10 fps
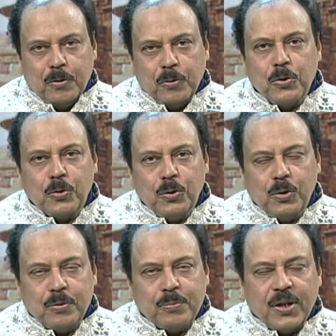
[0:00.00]
उनको
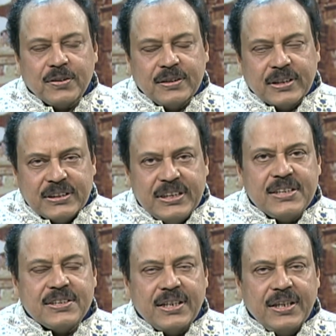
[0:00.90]
बहुत
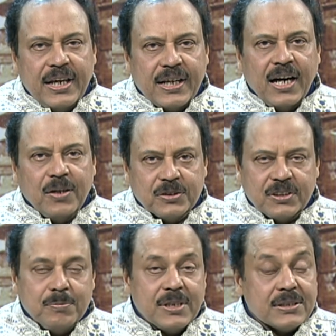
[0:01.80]
नज़दीक से देखा और
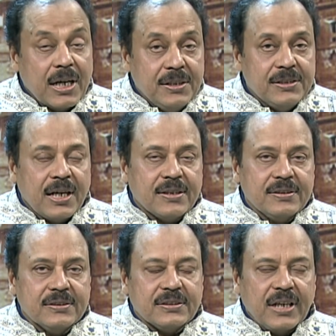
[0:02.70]
समझा साथ ही साथ
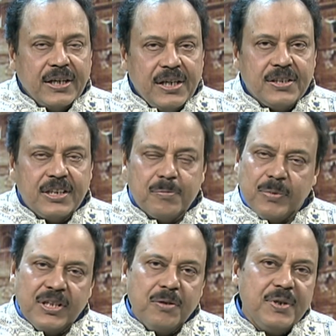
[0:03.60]
संगीत के
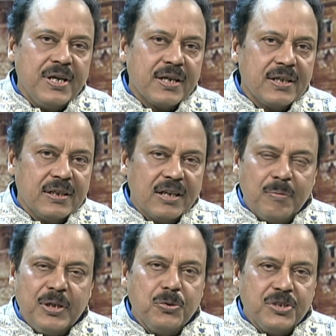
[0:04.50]
प्रति भी एक
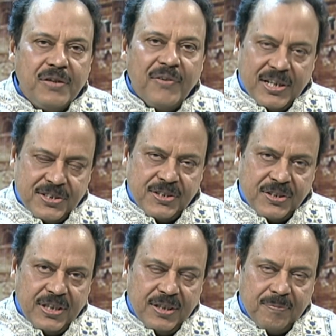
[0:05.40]
अभिरुचि विकसित
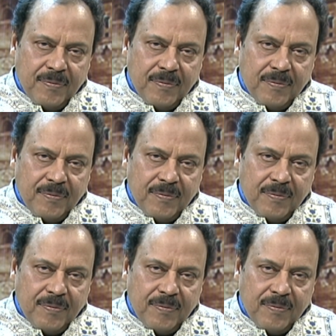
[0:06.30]
की